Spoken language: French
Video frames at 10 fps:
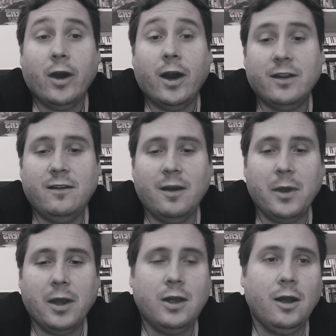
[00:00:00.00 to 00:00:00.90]
avec des
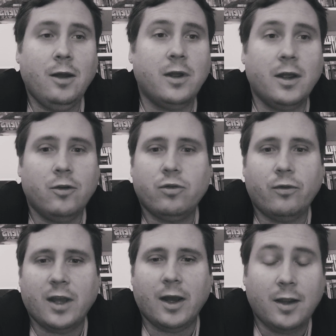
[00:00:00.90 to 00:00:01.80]
Américains. Mais je
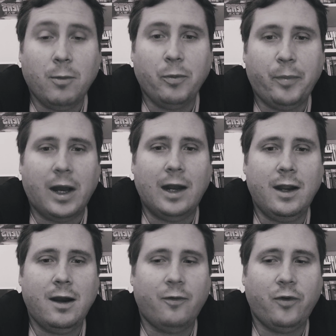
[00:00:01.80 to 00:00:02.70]
trouve qu'il y a tellement de
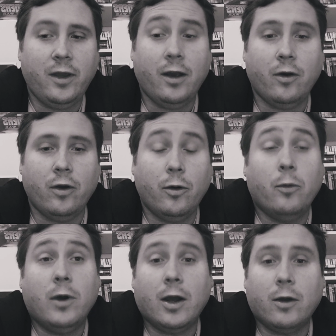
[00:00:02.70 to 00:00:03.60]
parallèles à faire.
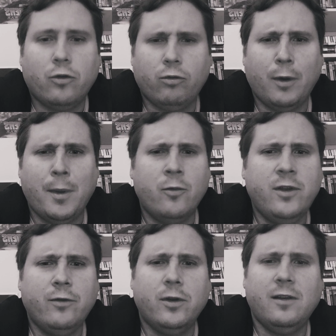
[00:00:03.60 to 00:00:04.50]
voilà, que ce soit même au
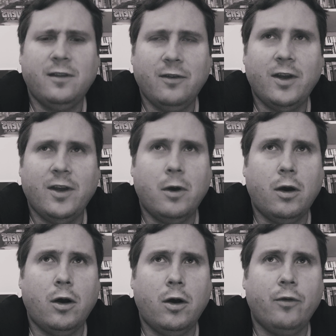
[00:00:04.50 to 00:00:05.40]
niveau des
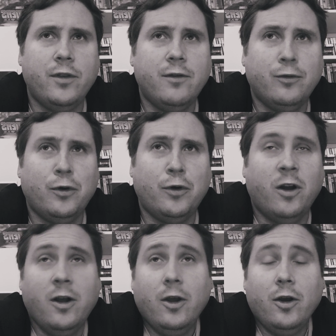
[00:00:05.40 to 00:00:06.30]
événements, au niveau
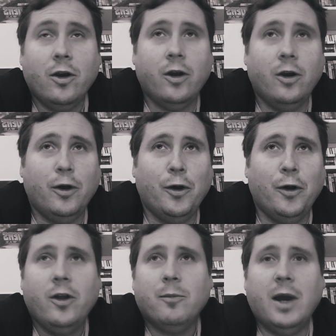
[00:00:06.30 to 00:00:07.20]

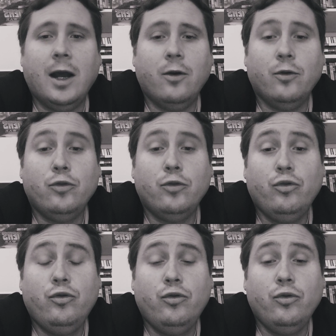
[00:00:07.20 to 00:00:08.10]
bah,
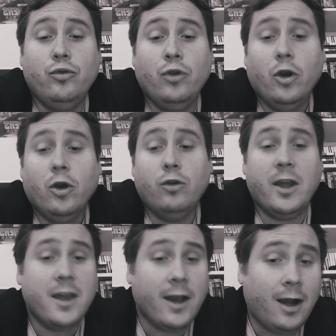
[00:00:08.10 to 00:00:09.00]
du, de
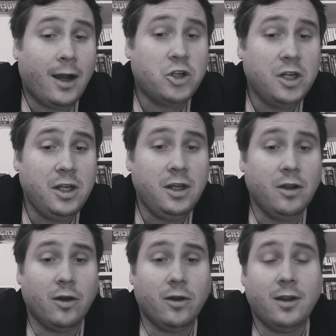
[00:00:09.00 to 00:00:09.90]
la
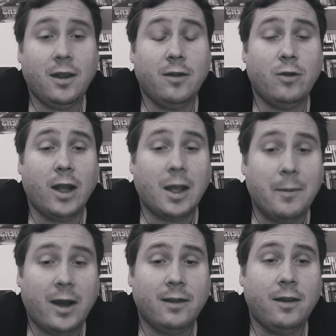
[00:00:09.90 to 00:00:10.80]
hiérarchie, de la
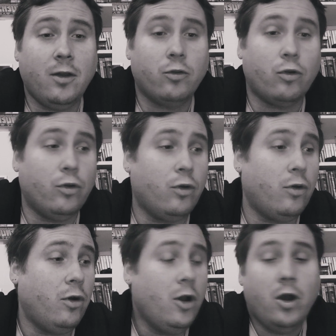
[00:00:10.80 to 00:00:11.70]
camaraderie
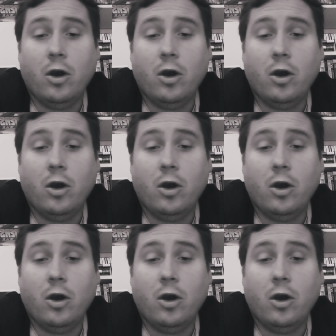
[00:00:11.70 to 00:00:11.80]
entre